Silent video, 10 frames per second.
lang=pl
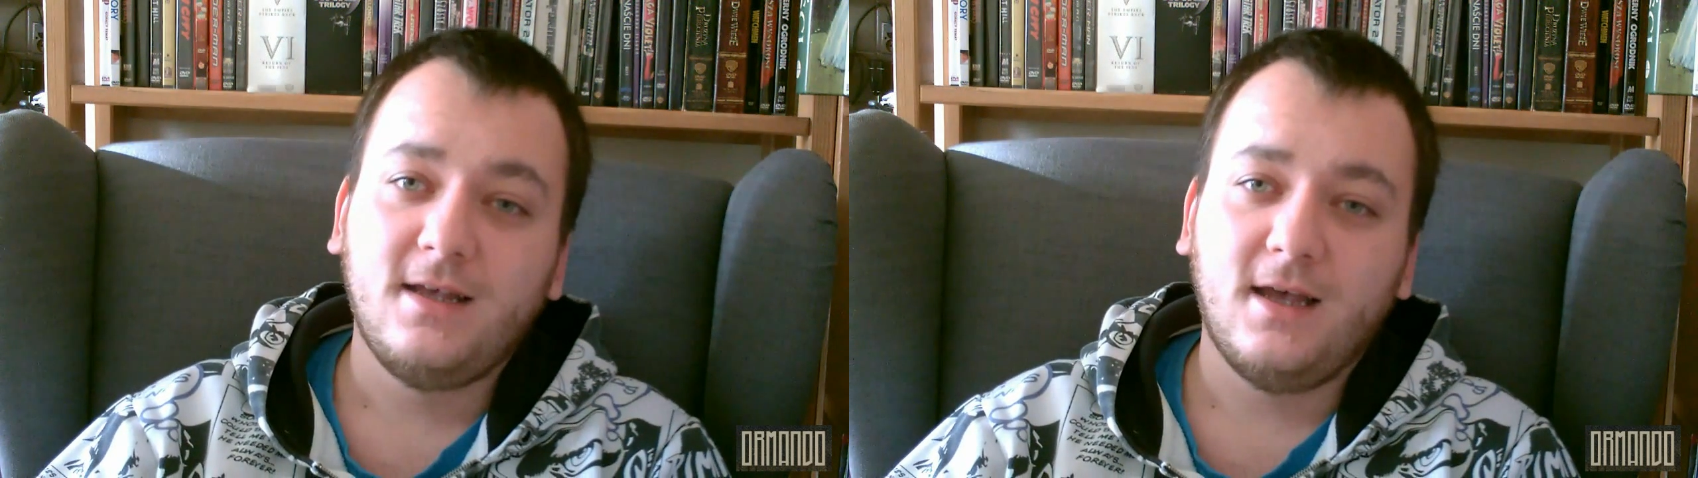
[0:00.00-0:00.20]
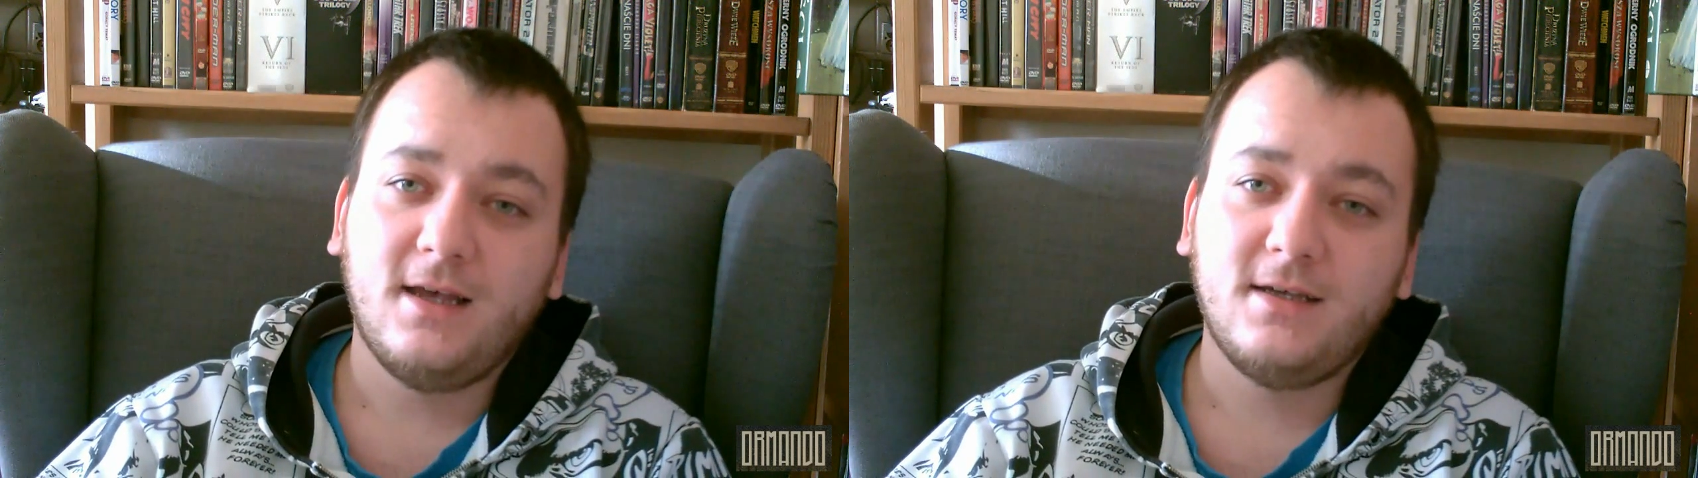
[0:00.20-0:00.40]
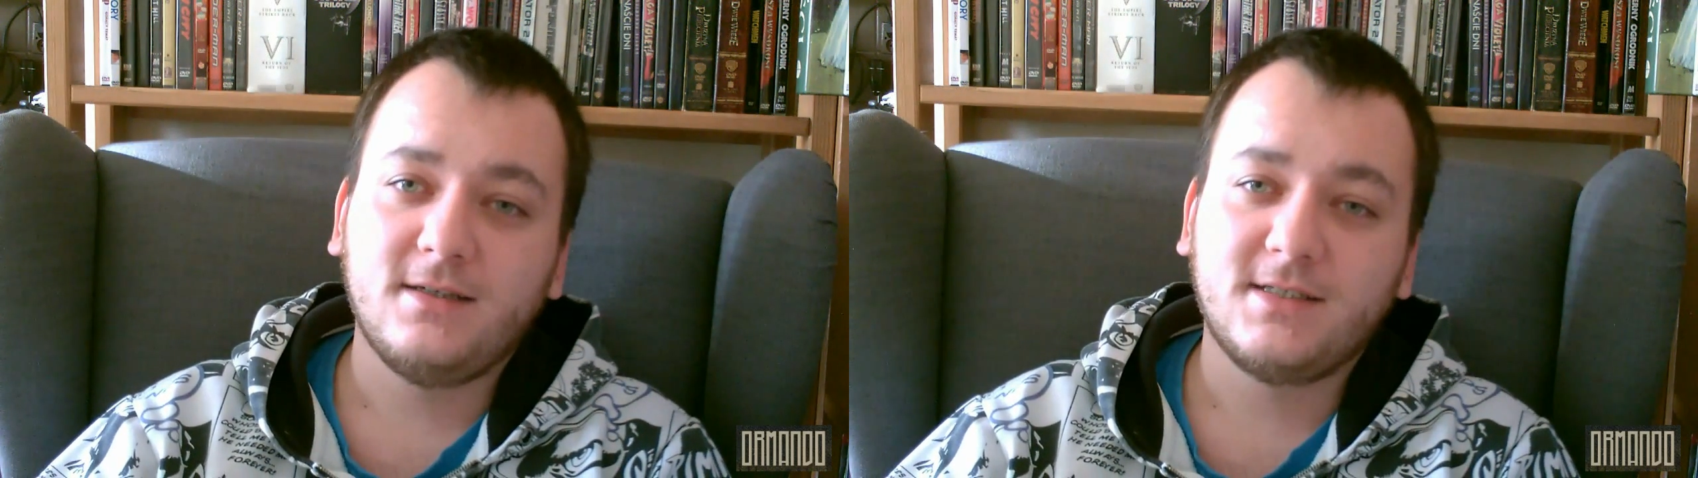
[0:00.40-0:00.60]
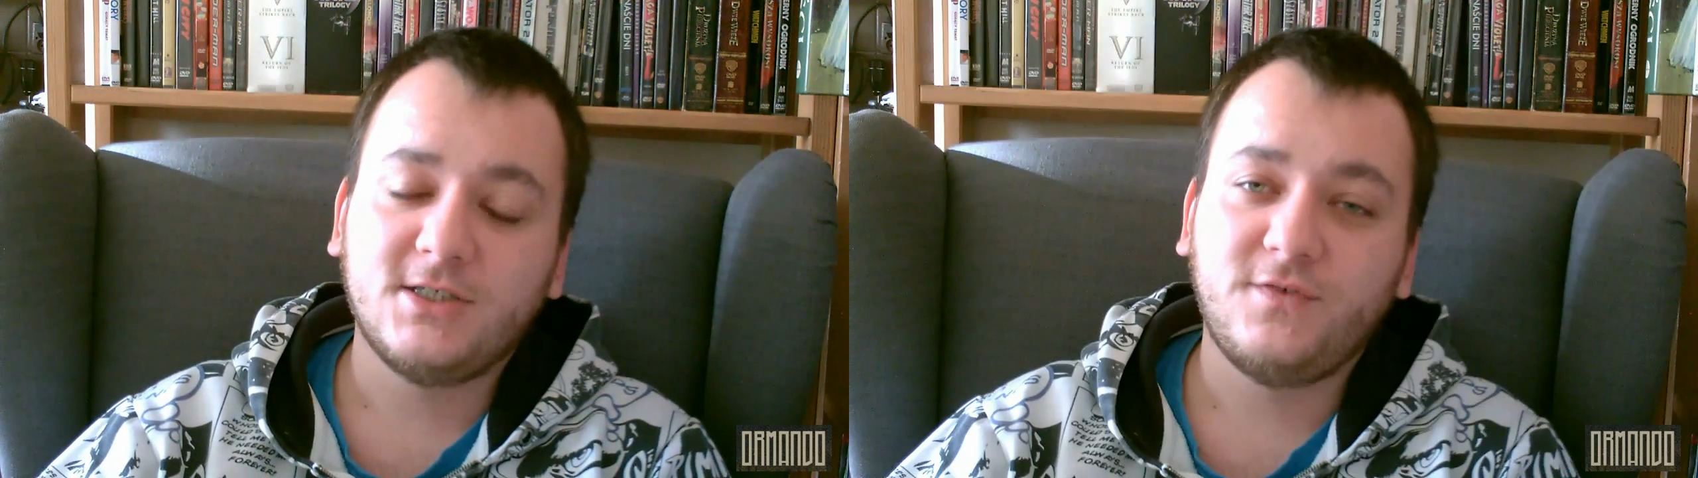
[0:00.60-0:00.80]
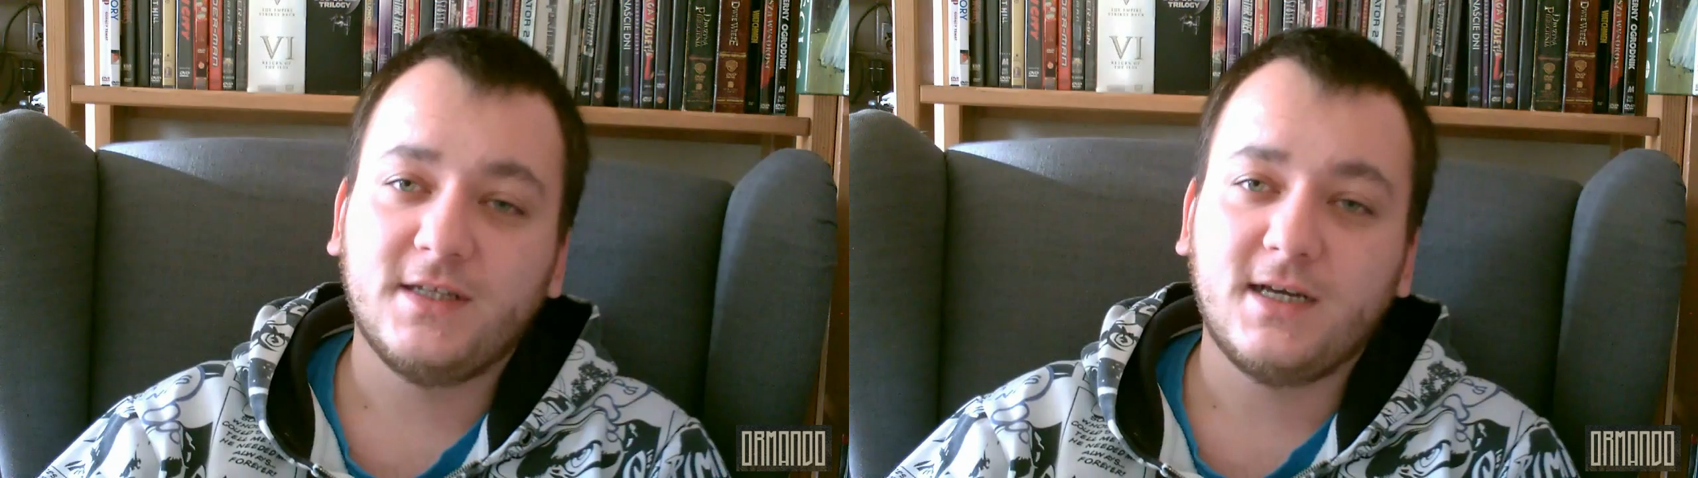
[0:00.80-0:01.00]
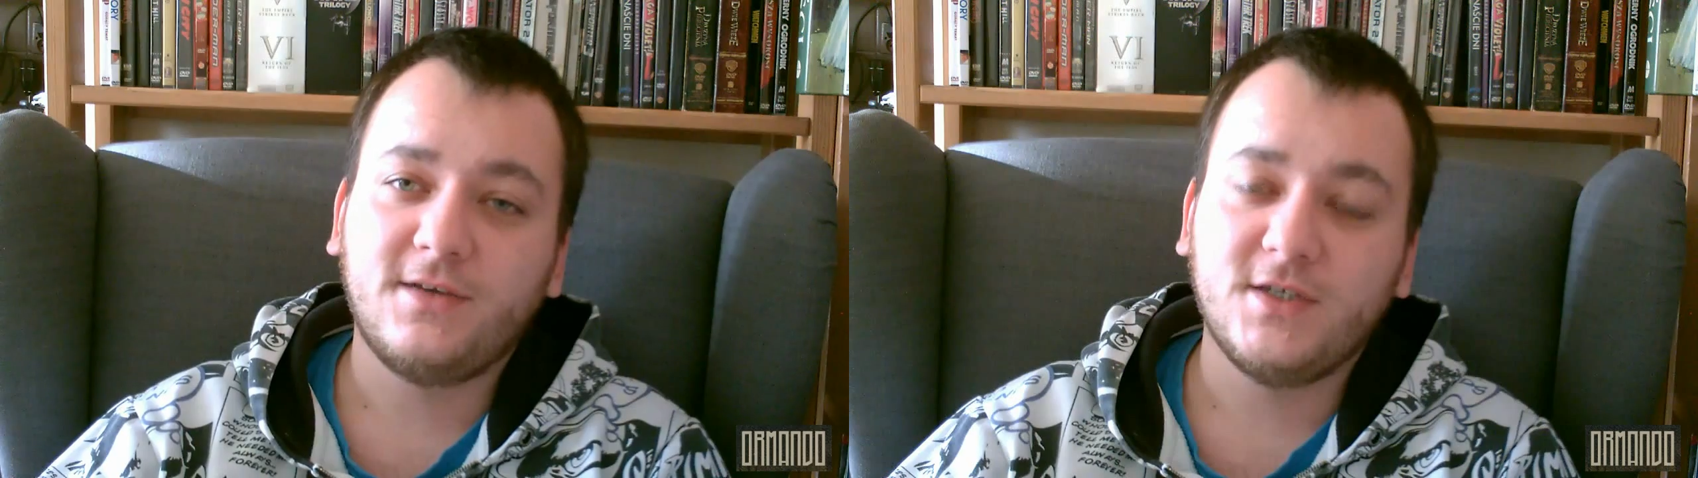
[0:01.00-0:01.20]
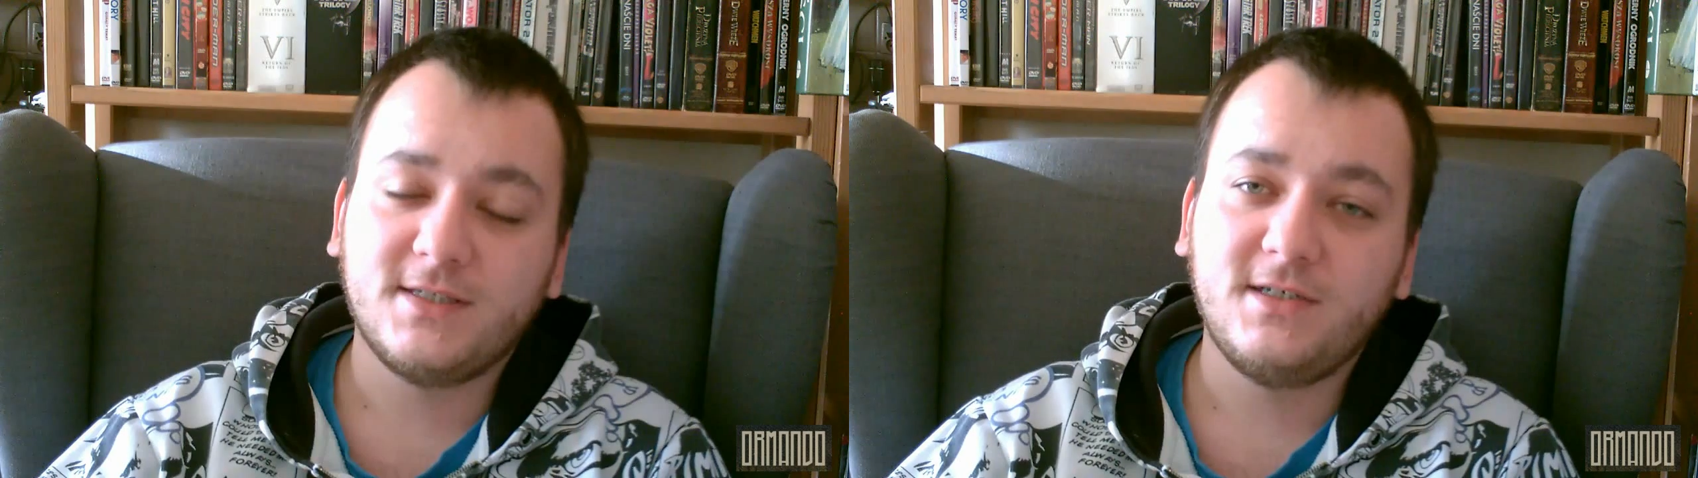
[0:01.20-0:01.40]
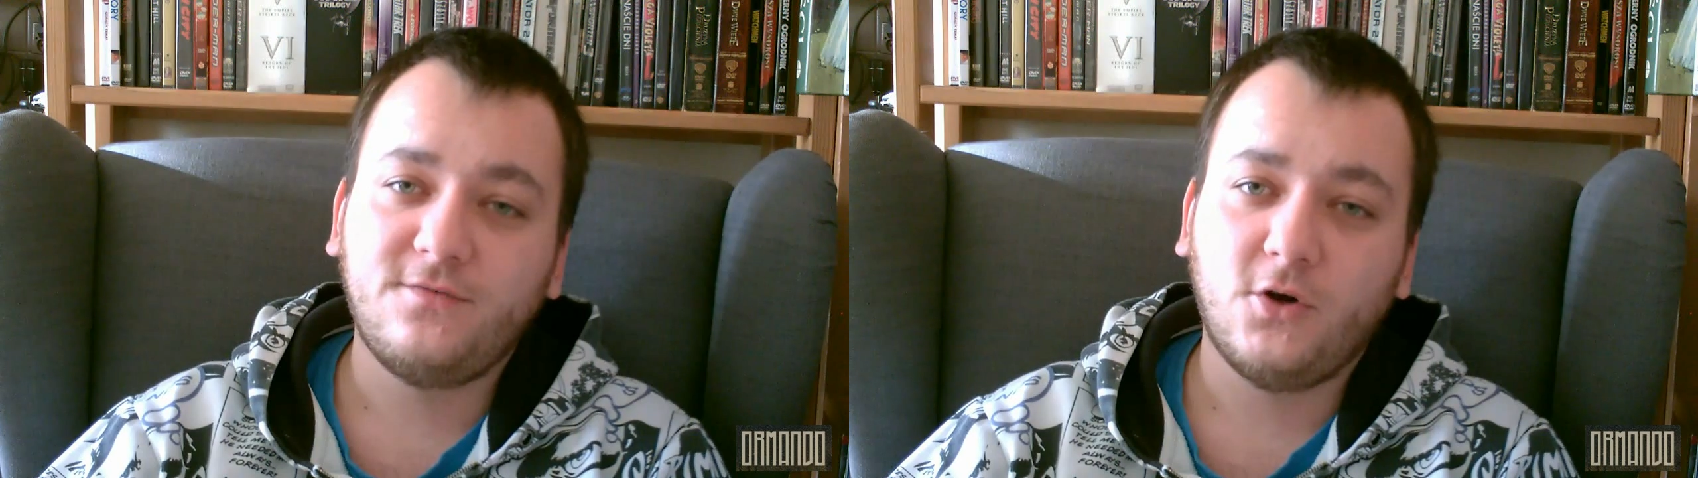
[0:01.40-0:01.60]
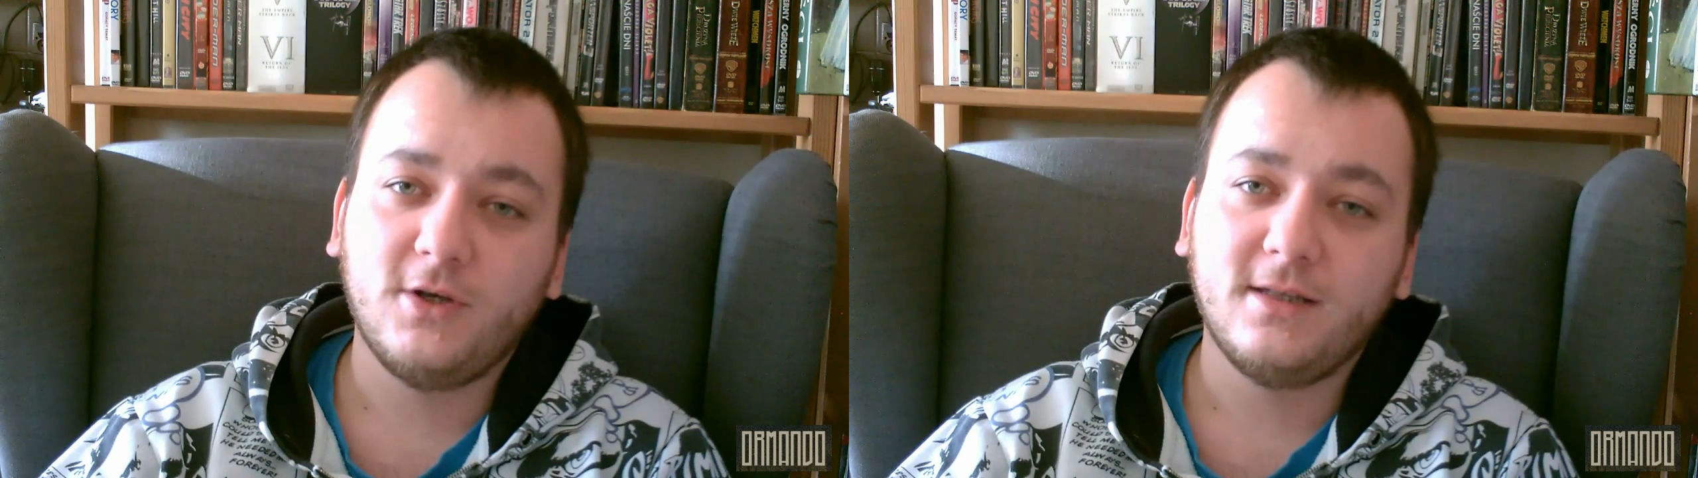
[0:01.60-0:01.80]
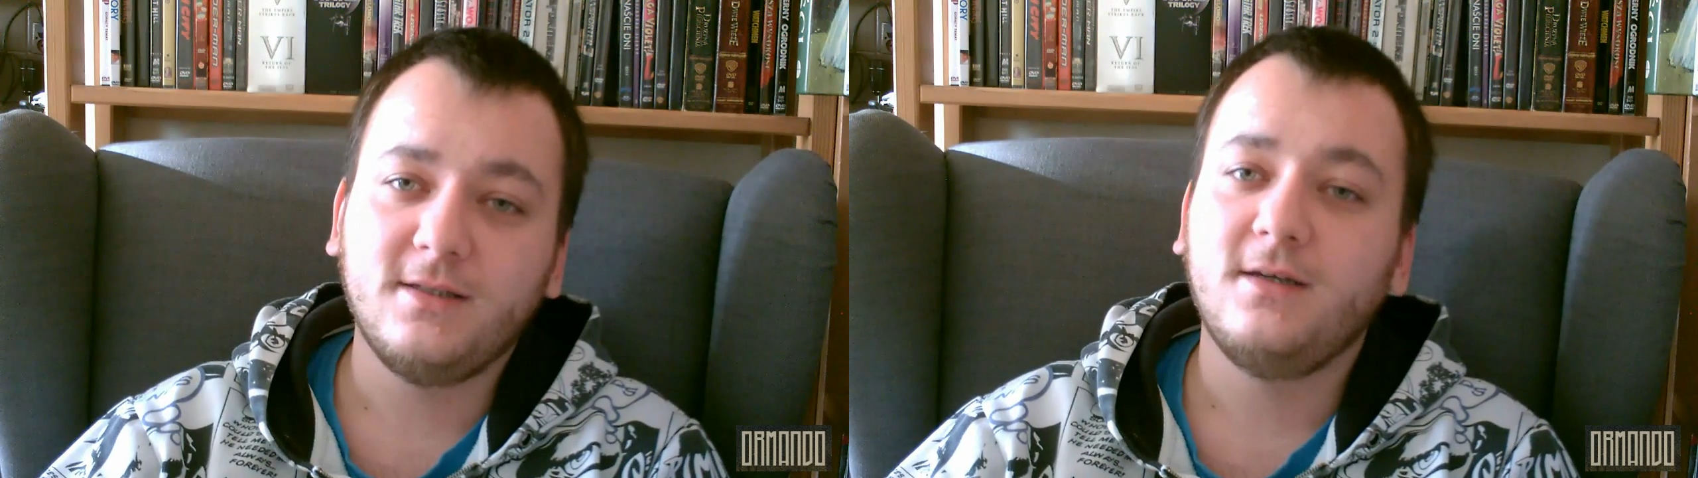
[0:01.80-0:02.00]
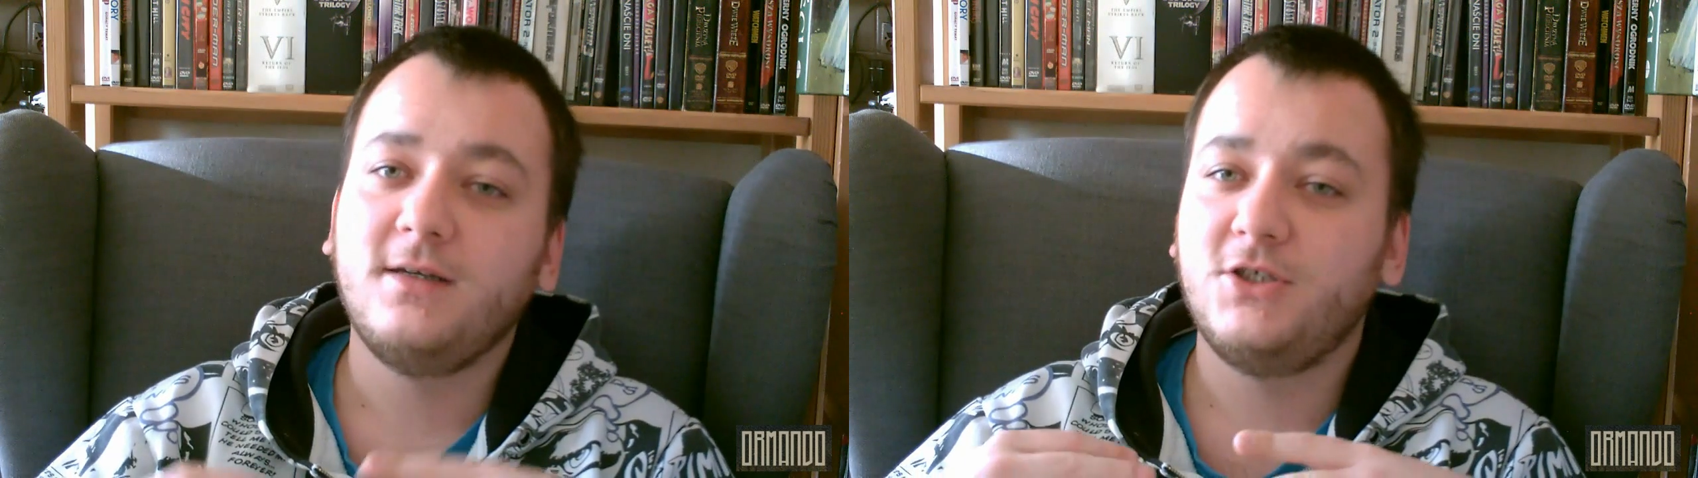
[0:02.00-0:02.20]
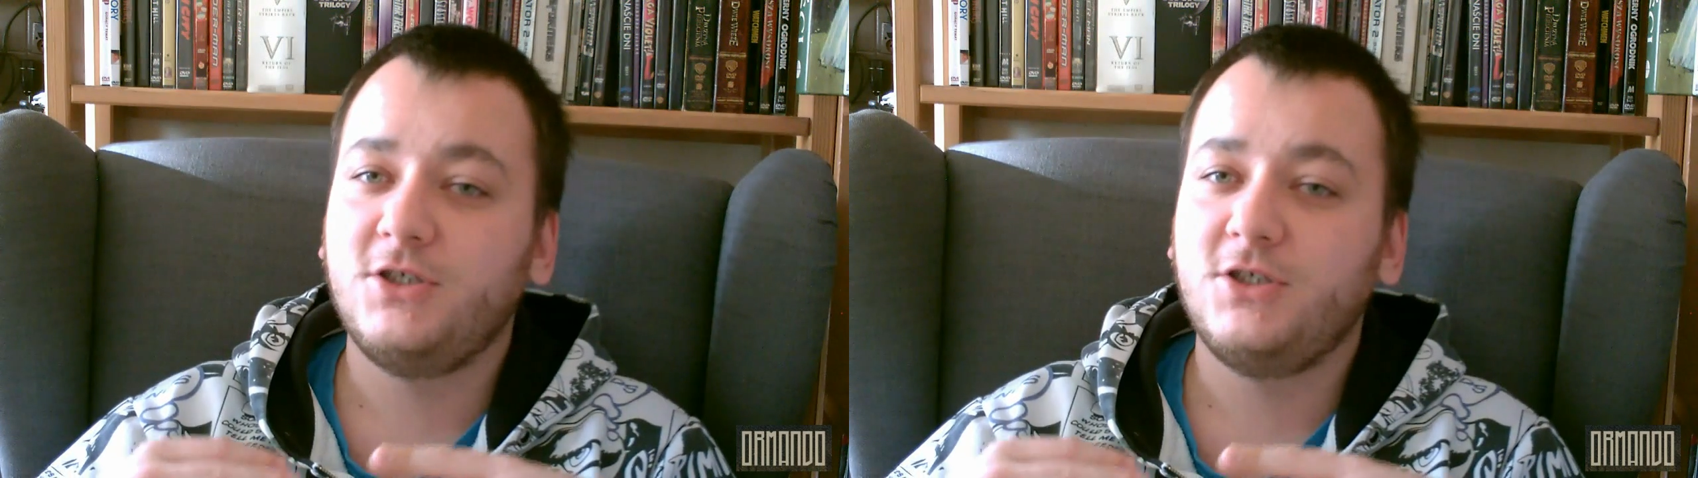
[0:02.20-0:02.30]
e, ze świata Gwiezdnych Wojen,